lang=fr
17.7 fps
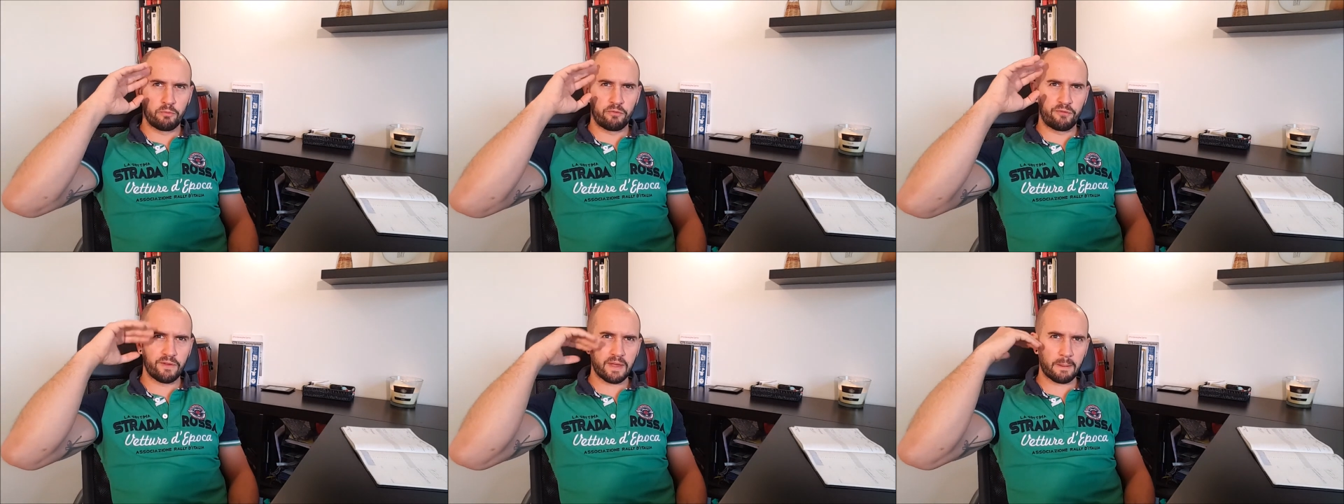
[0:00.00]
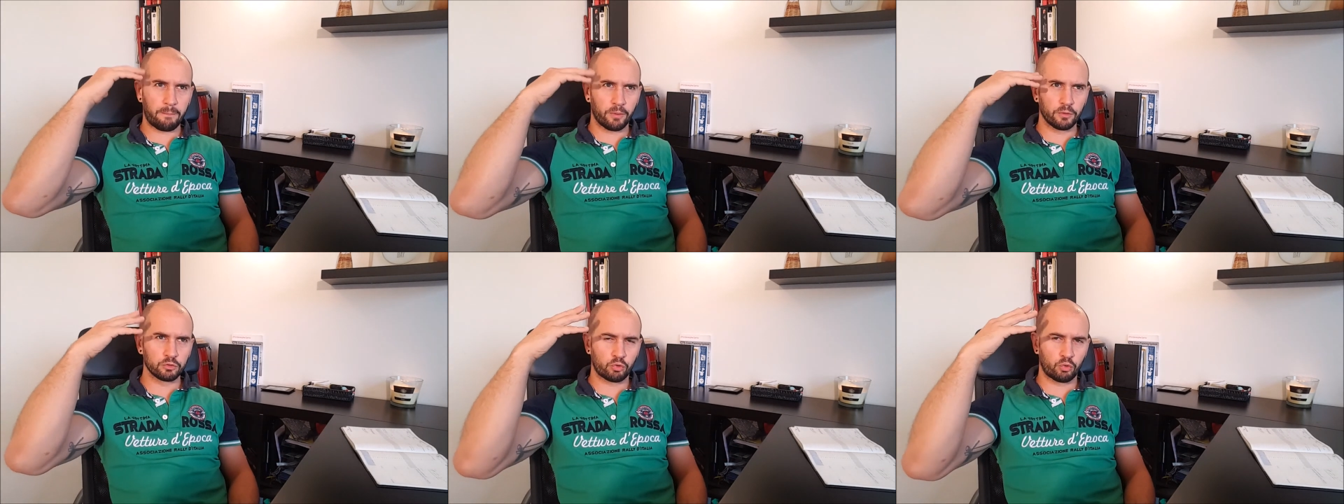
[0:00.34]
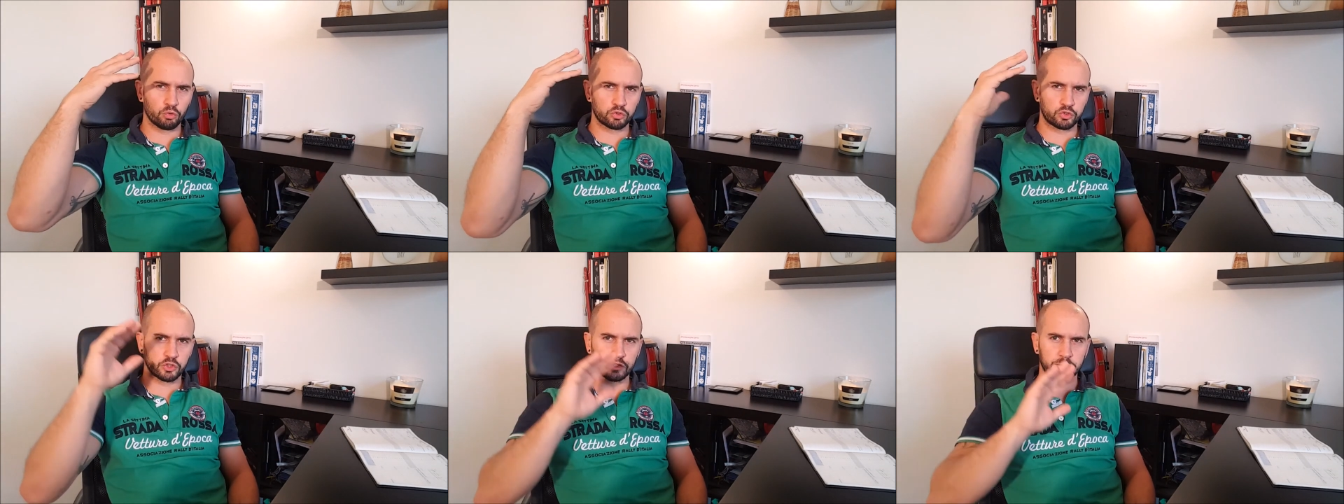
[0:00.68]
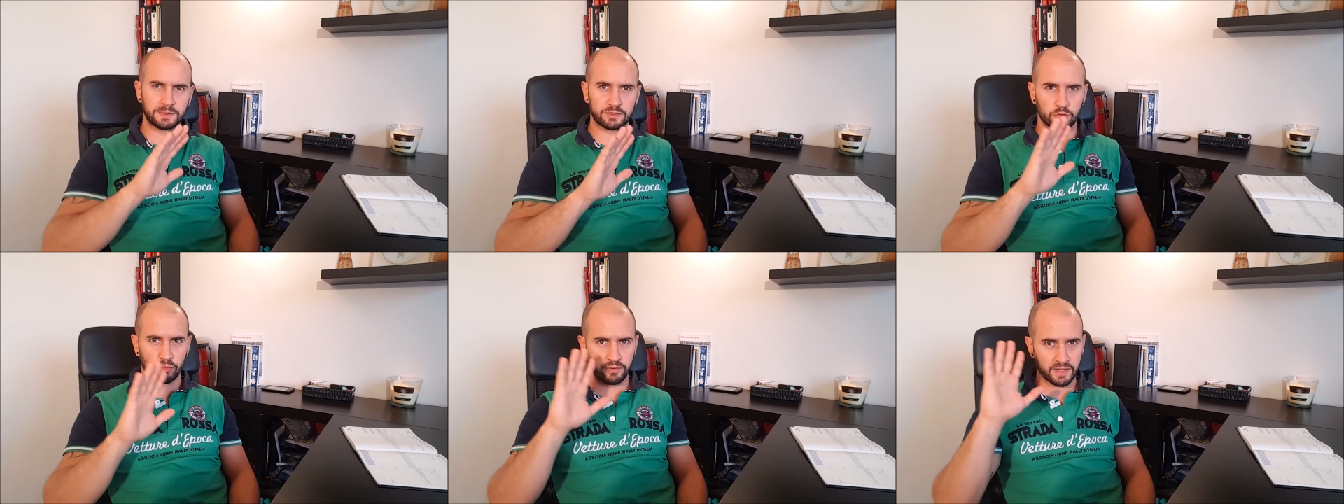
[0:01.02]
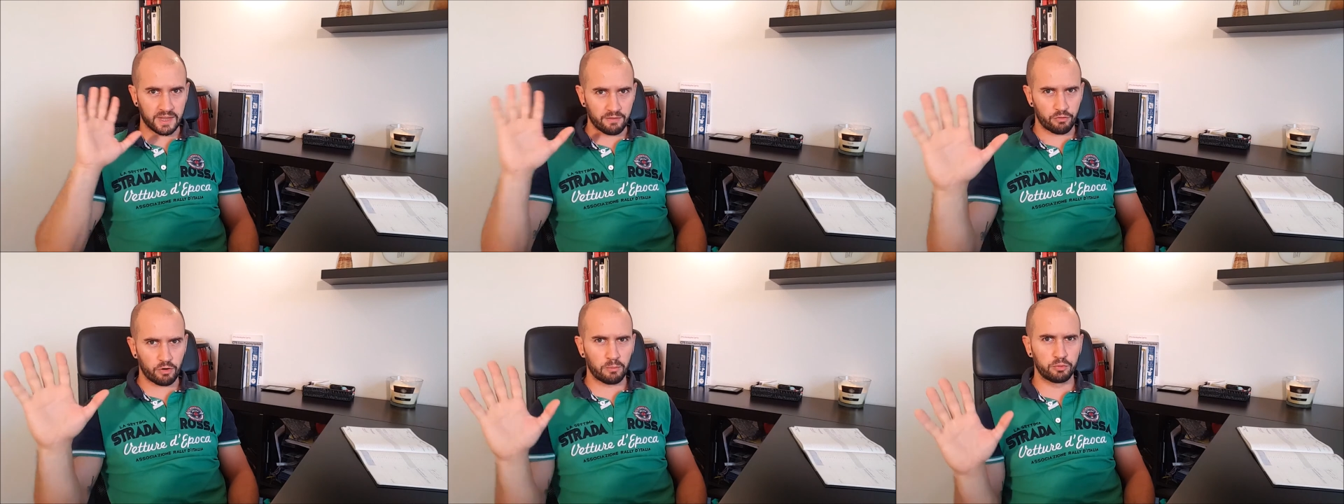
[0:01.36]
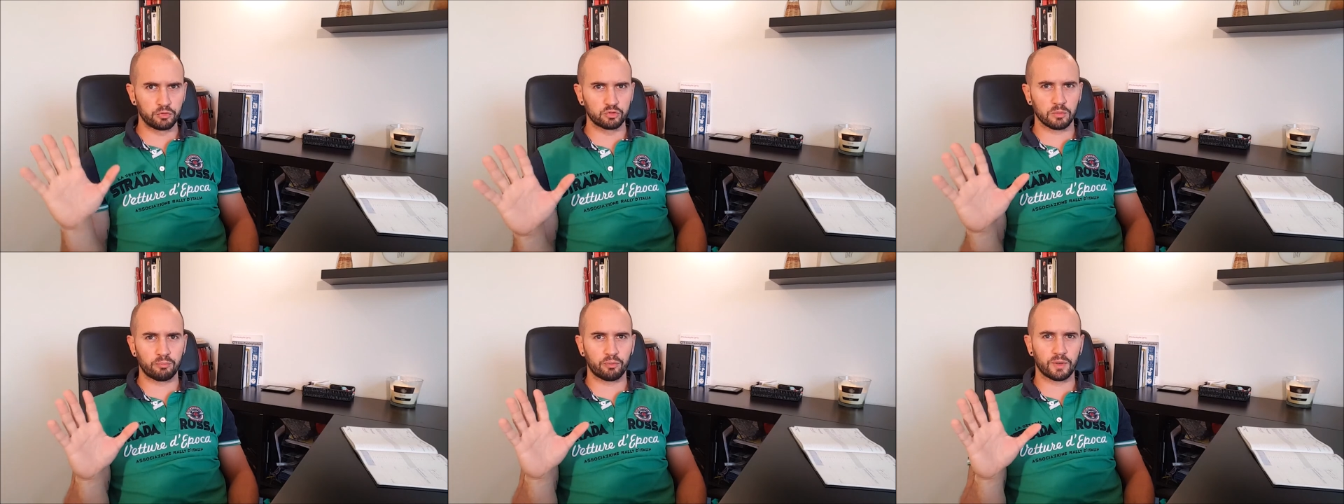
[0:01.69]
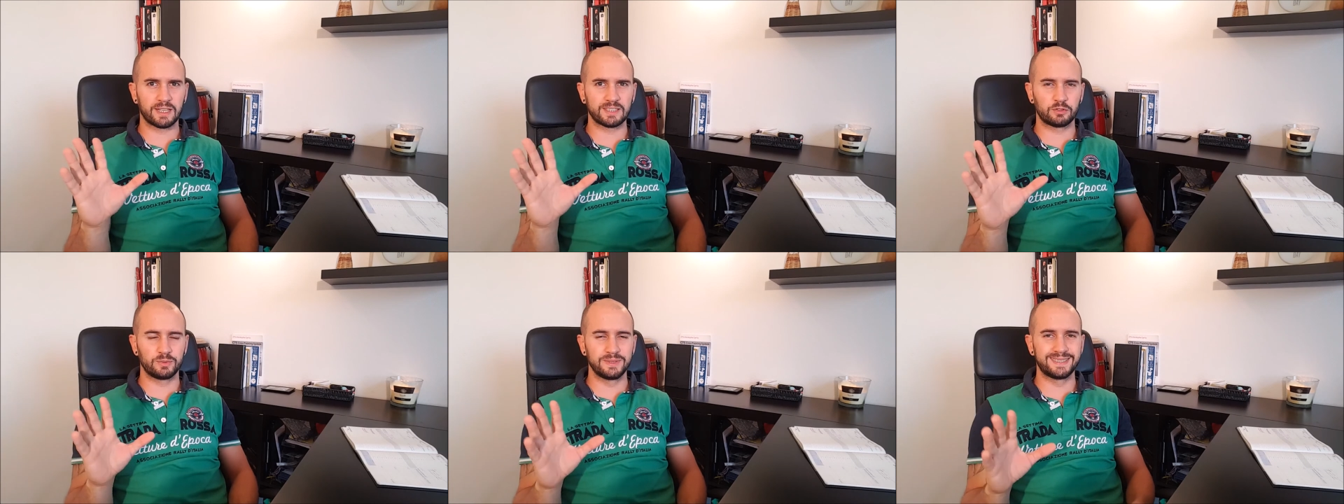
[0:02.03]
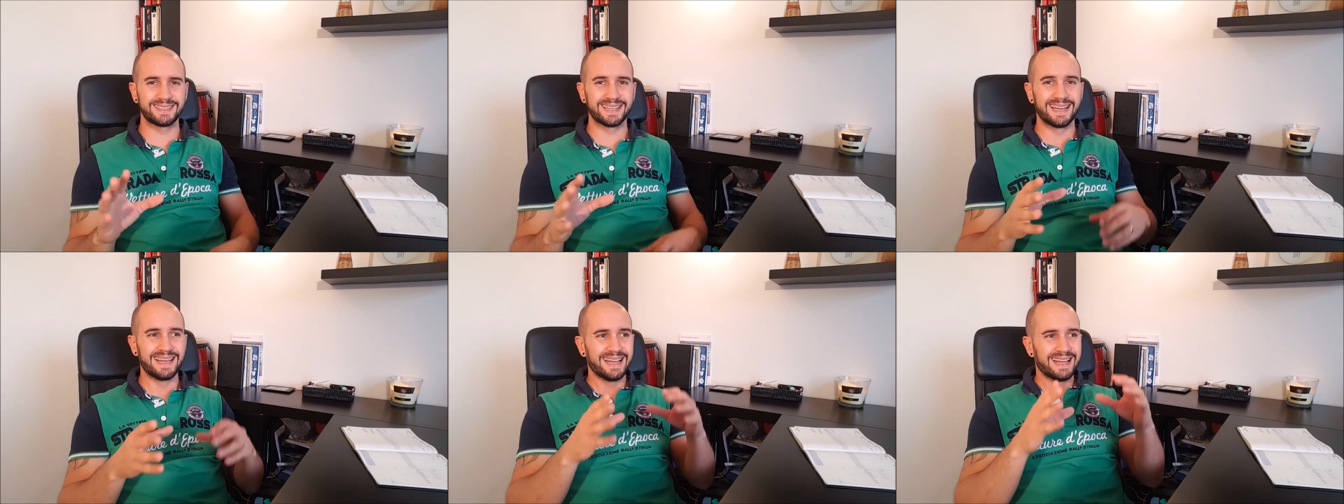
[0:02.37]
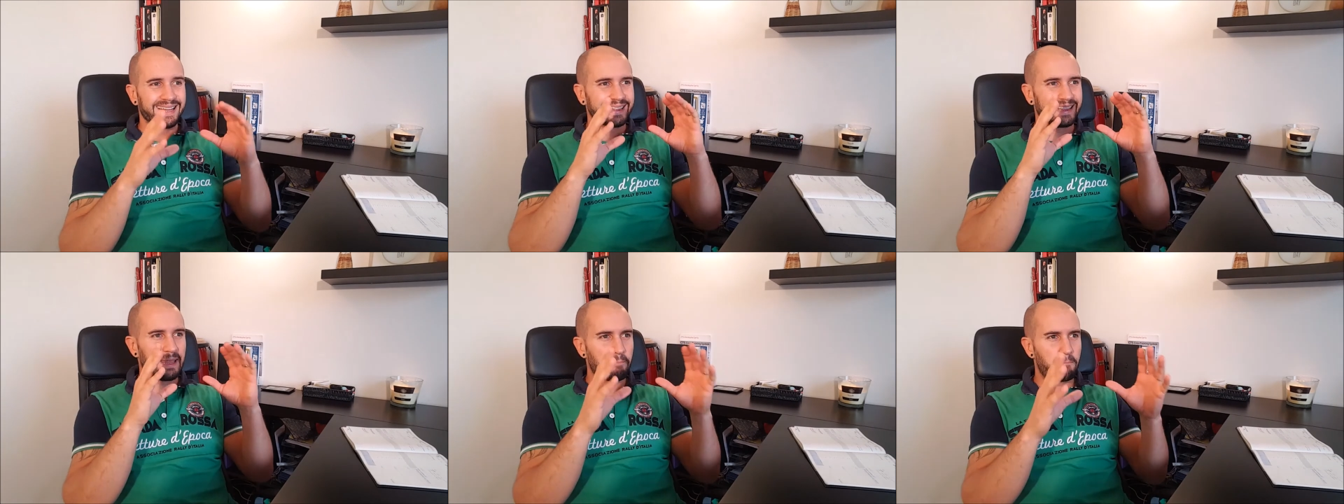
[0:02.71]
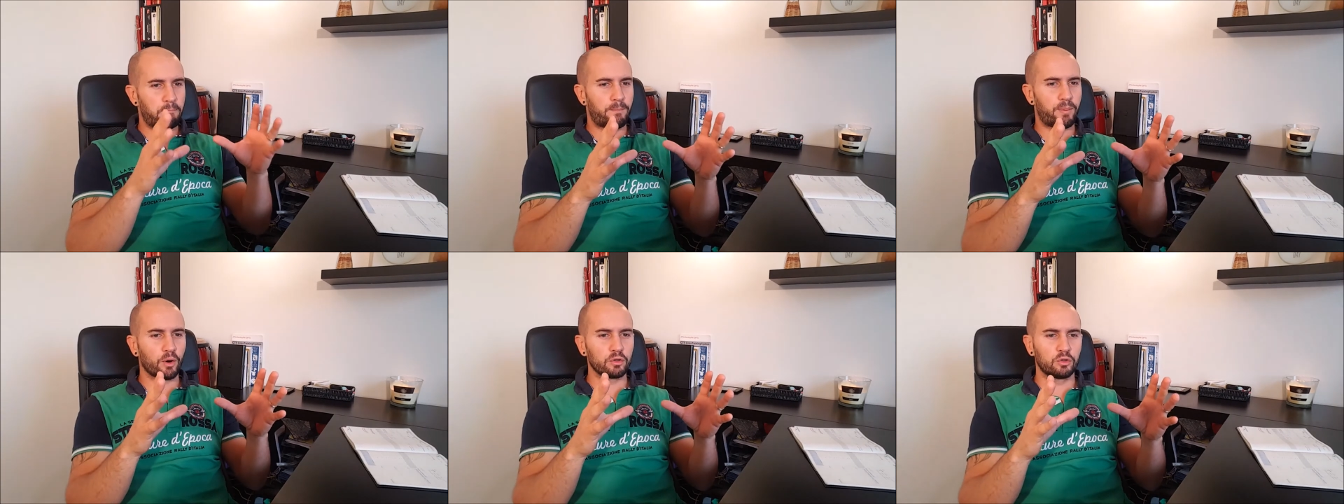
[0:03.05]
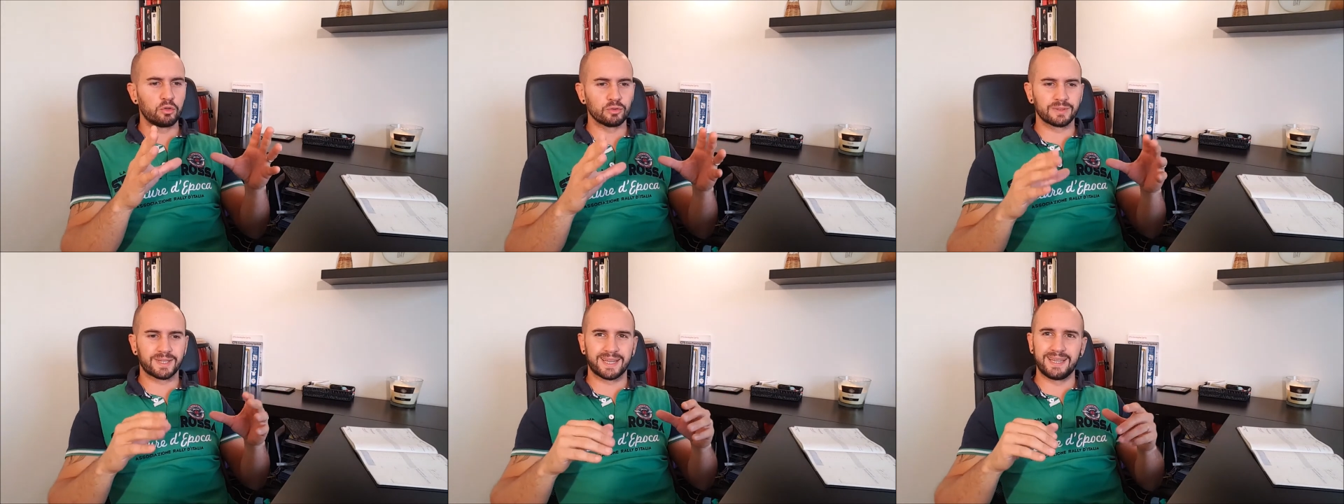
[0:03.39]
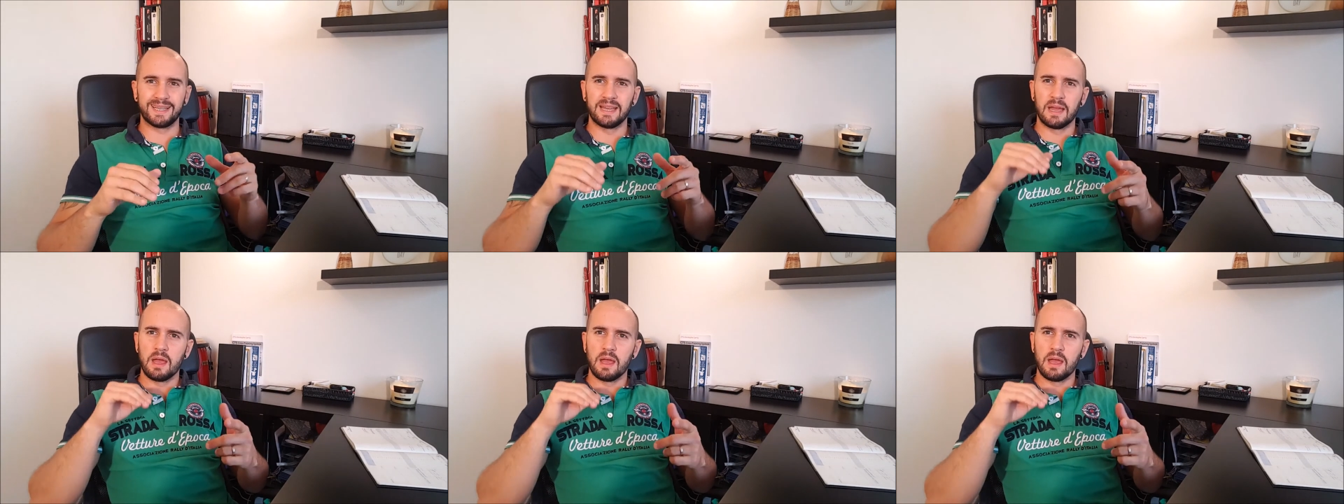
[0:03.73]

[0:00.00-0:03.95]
faire prendre conscience, parce qu'on va en avoir besoin pour la suite, des portes d'entrée.